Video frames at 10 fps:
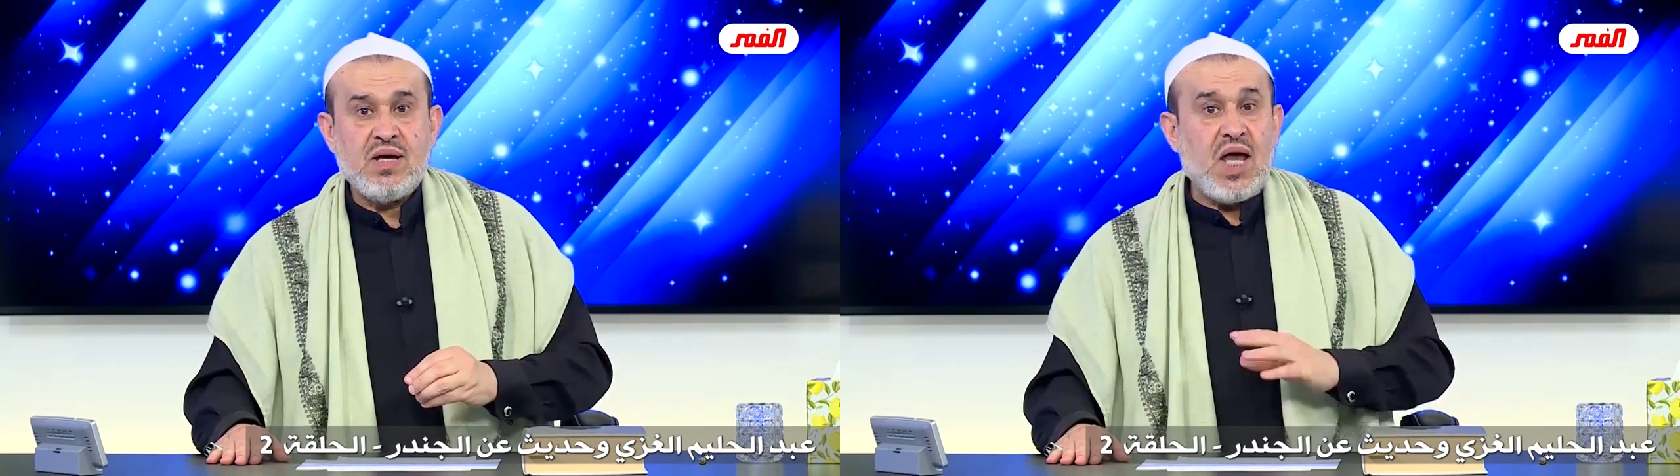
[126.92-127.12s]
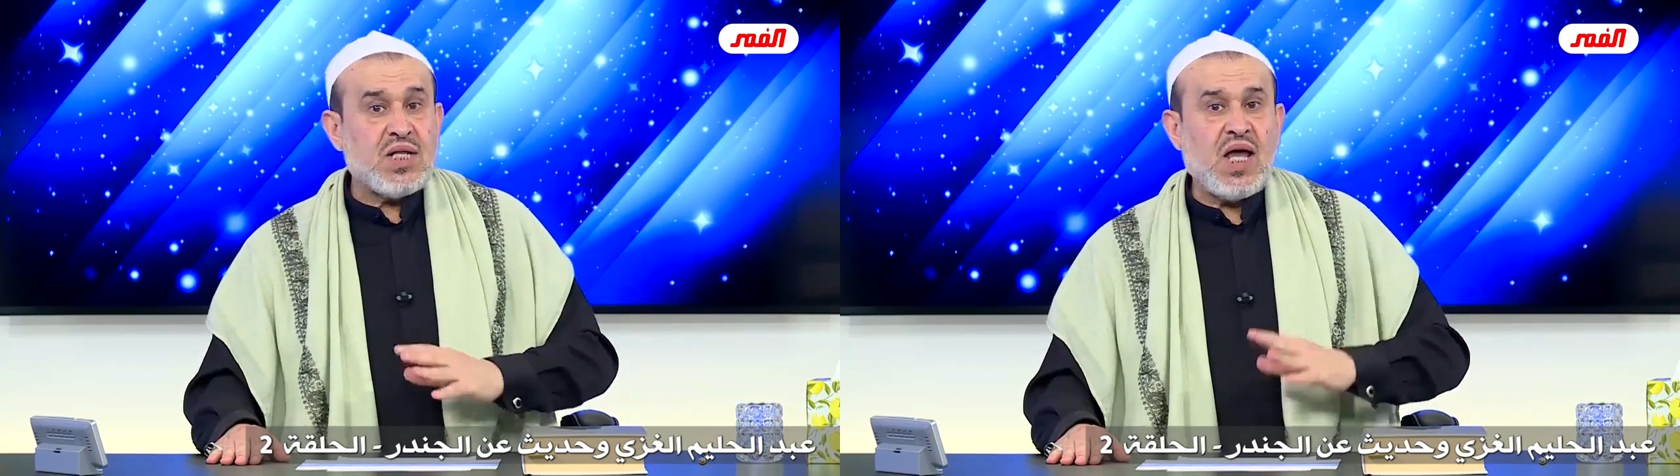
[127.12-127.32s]

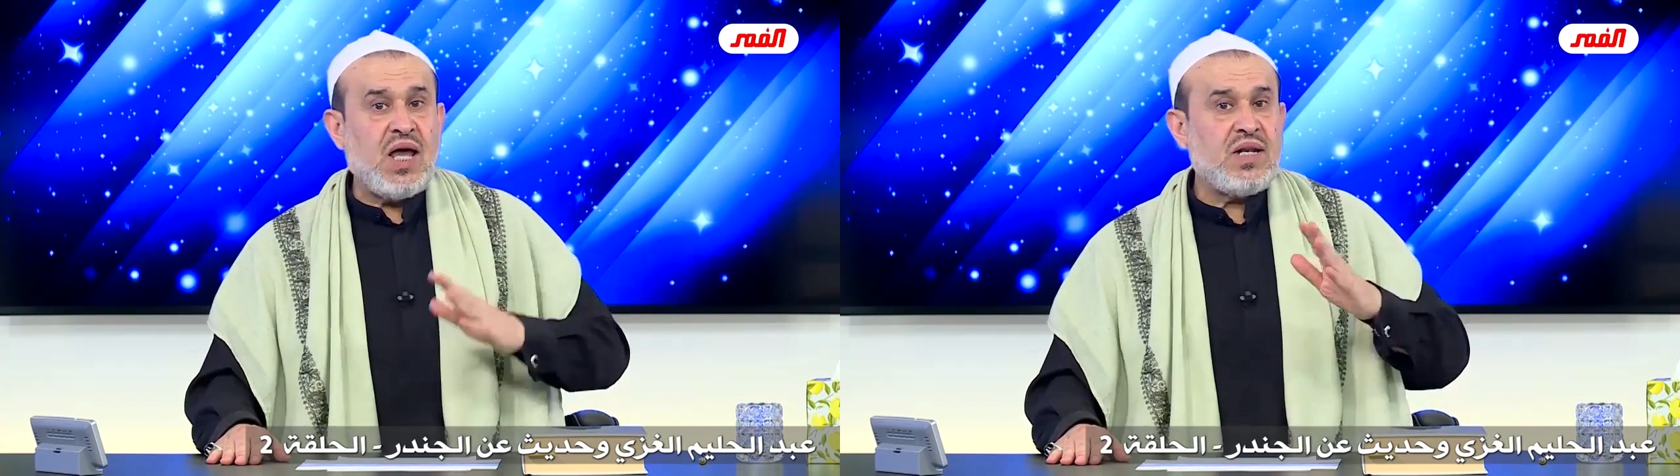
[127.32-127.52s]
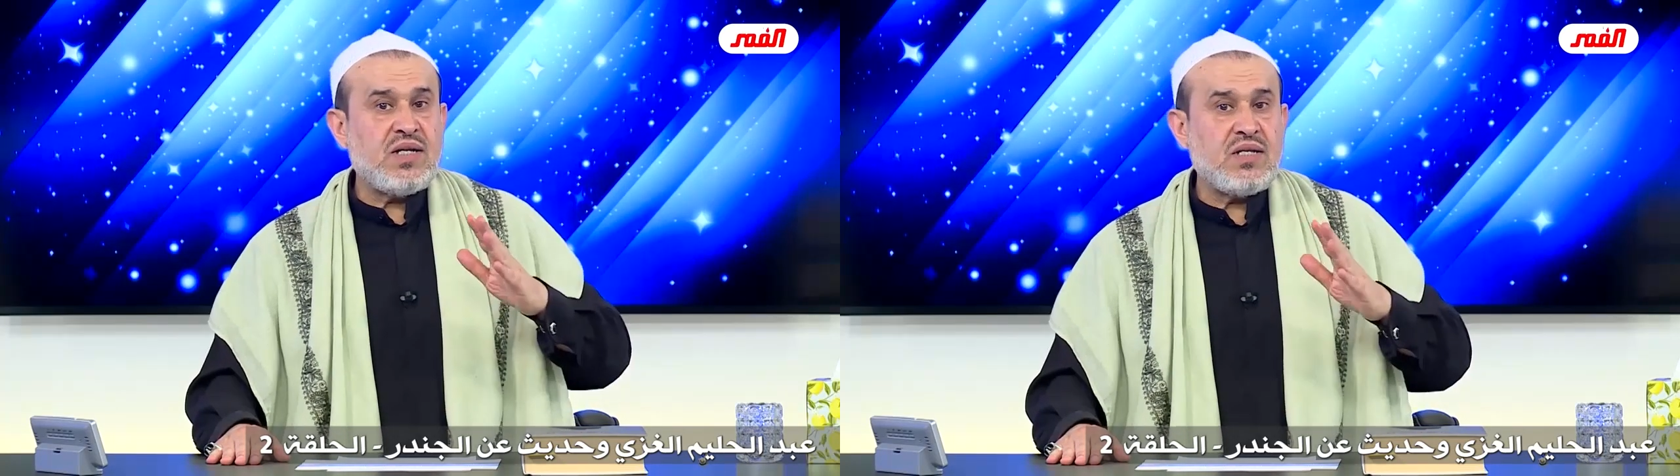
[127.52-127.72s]

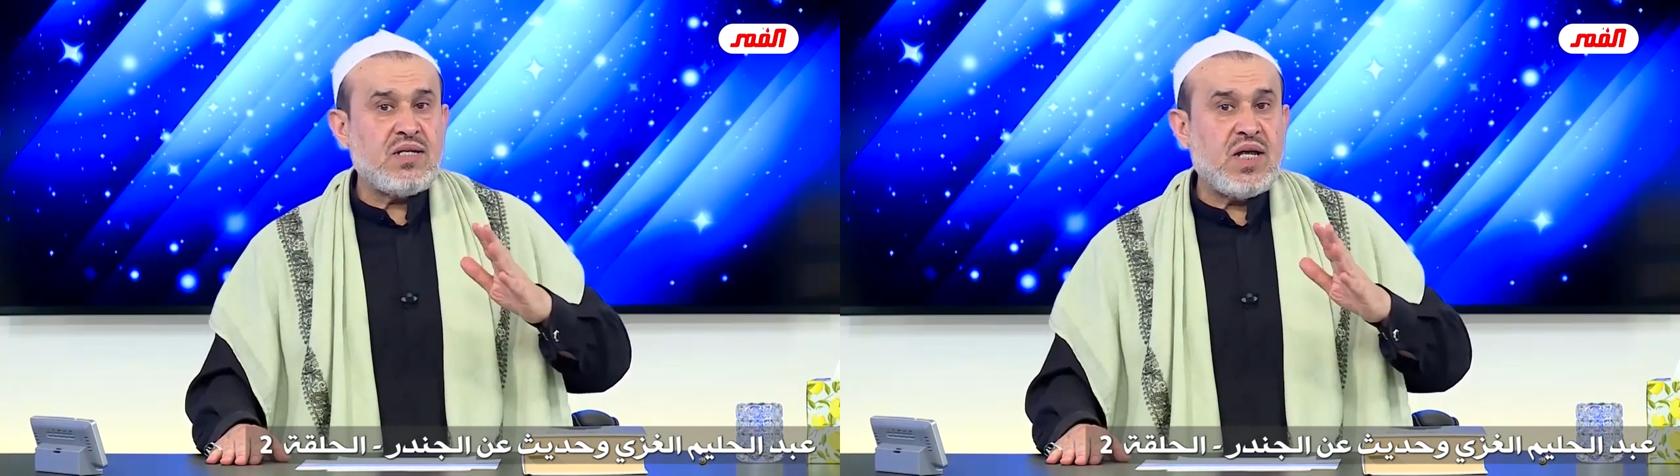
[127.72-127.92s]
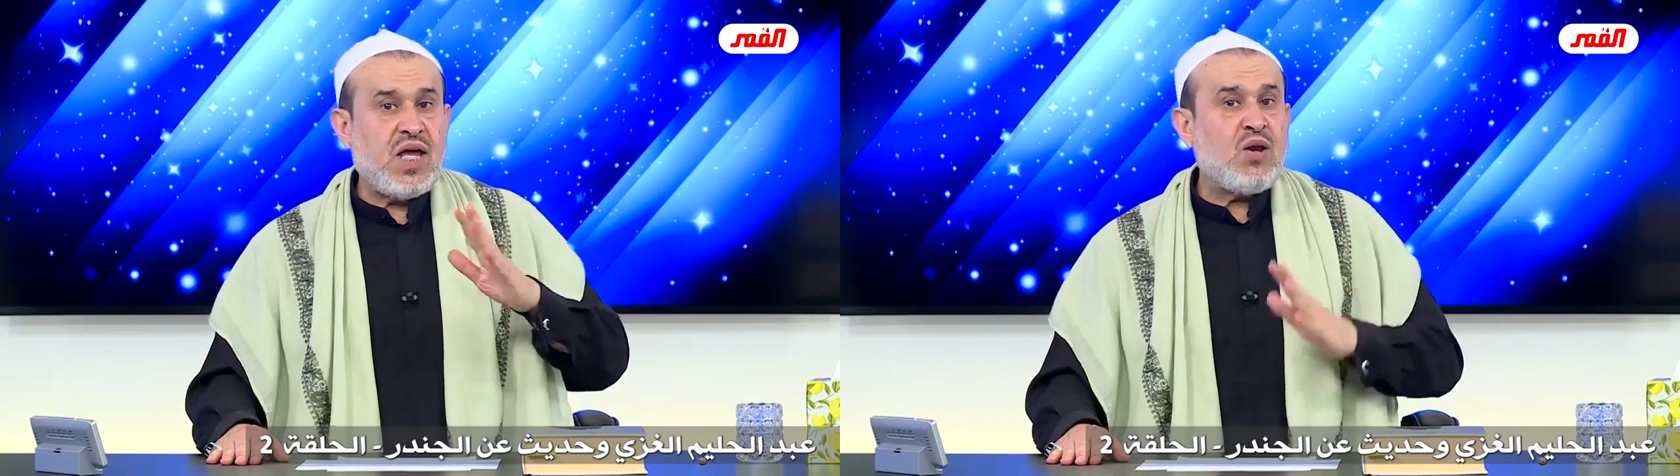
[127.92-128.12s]
قطعا
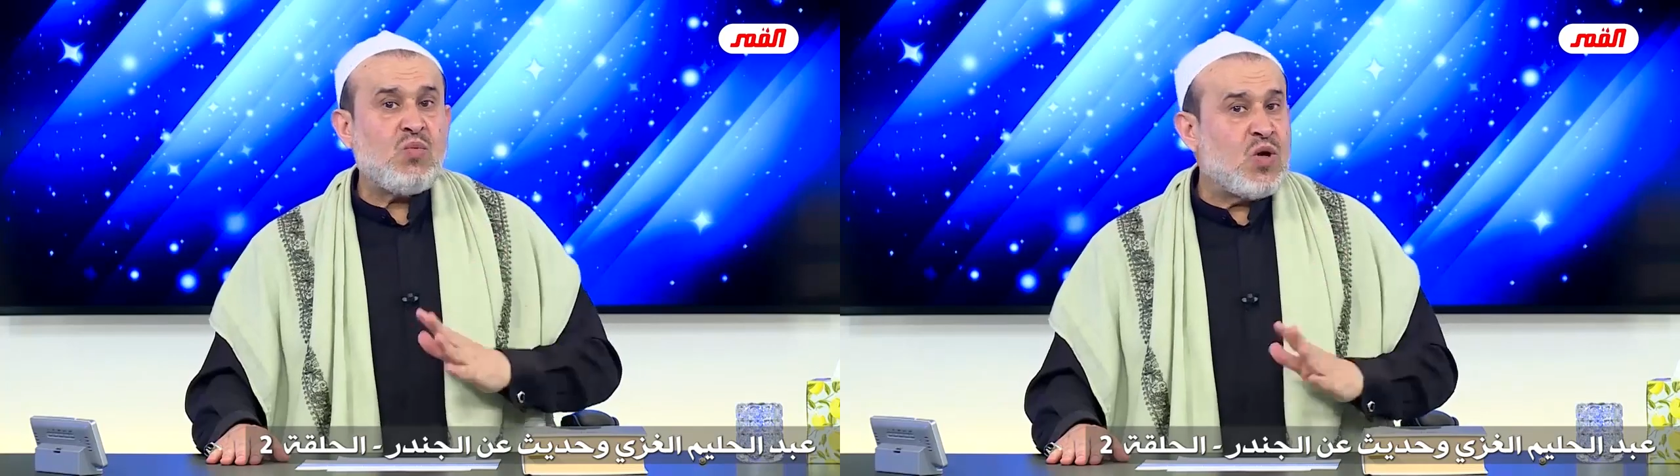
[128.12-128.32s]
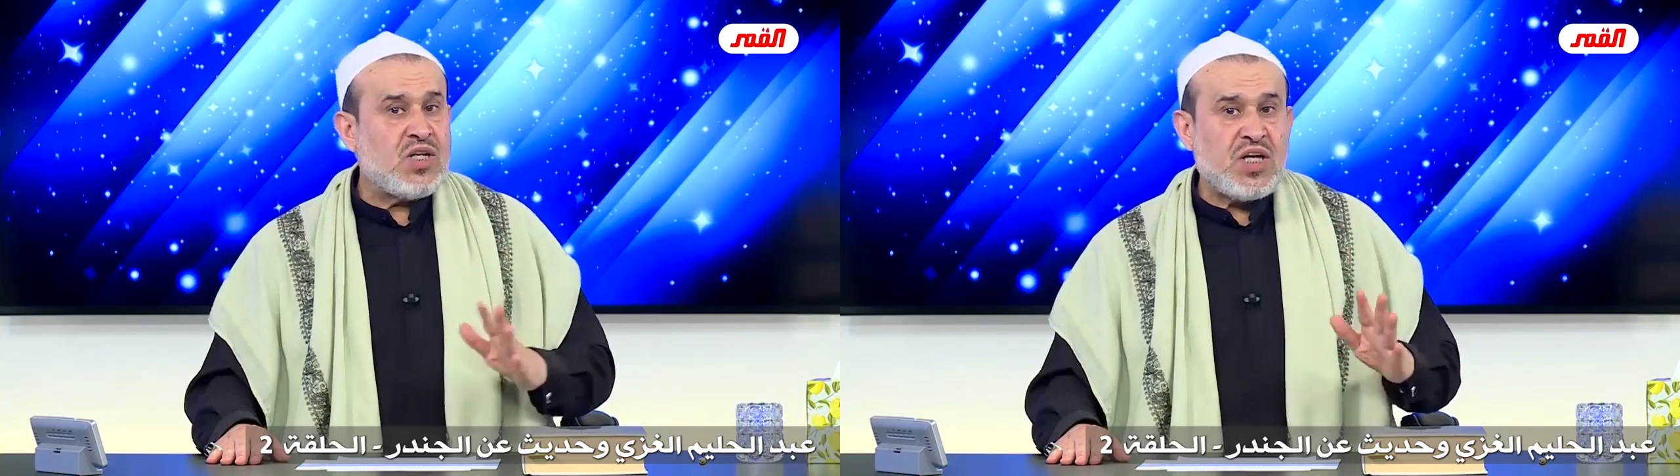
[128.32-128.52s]

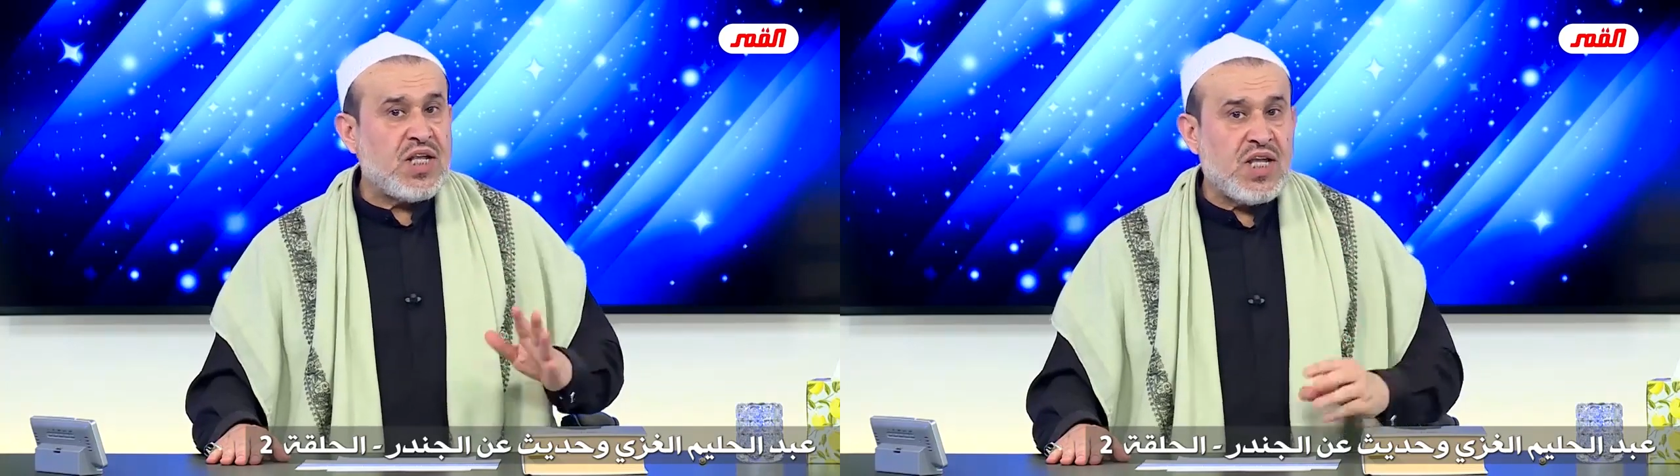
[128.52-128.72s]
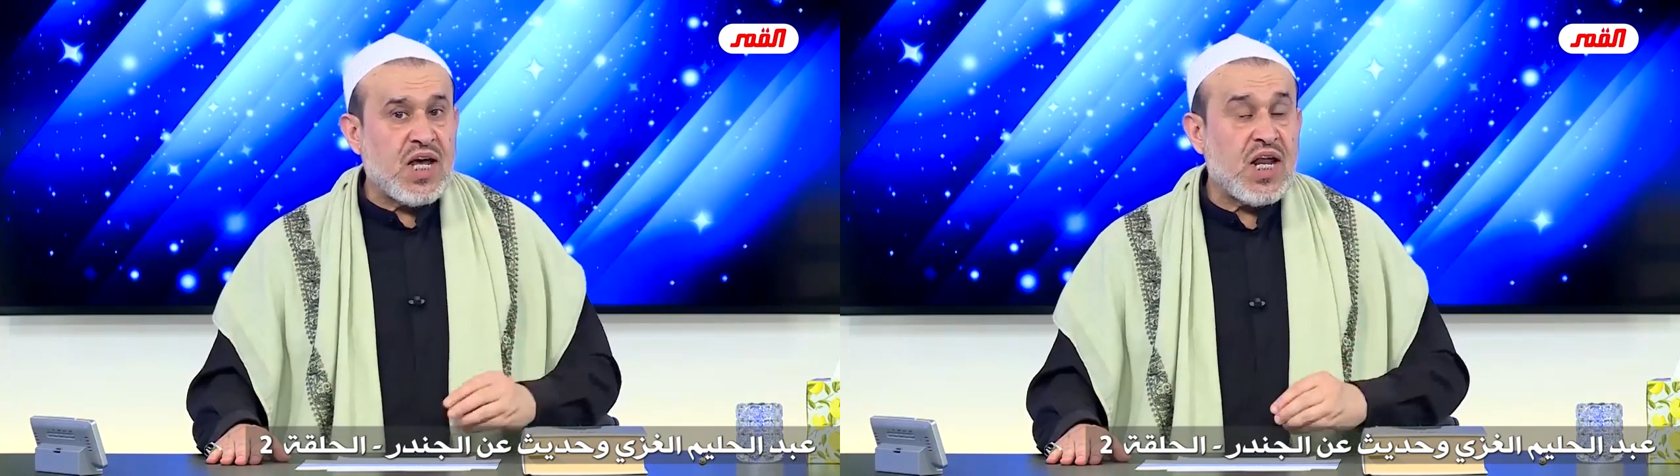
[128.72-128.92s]
علم
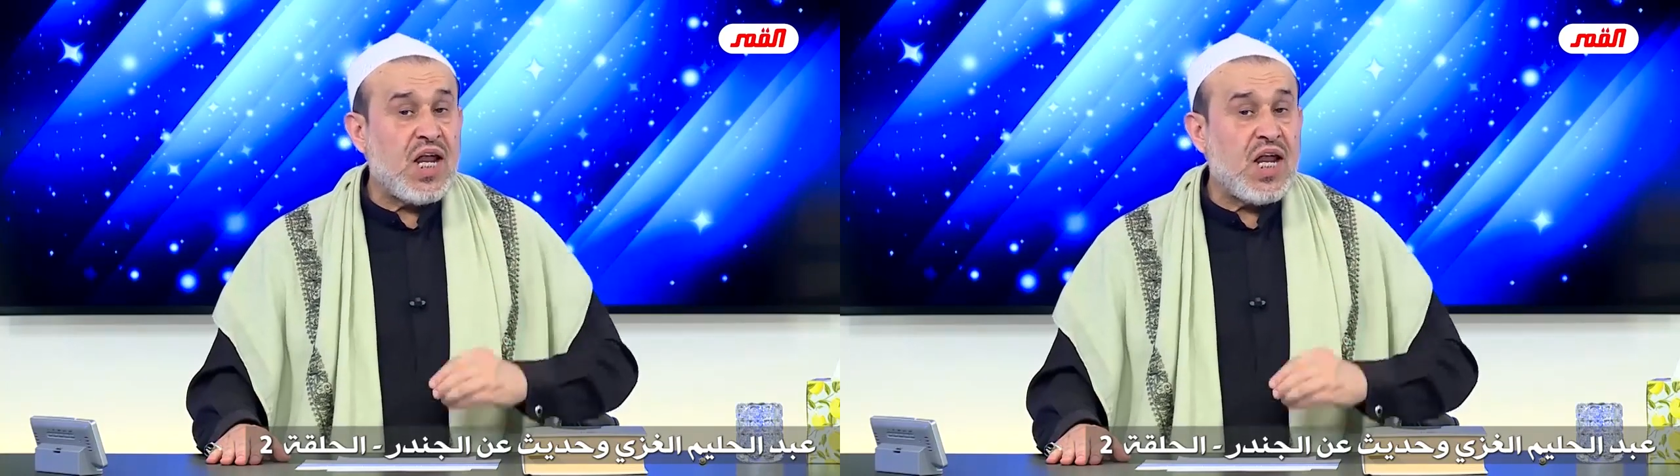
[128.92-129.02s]
الجندر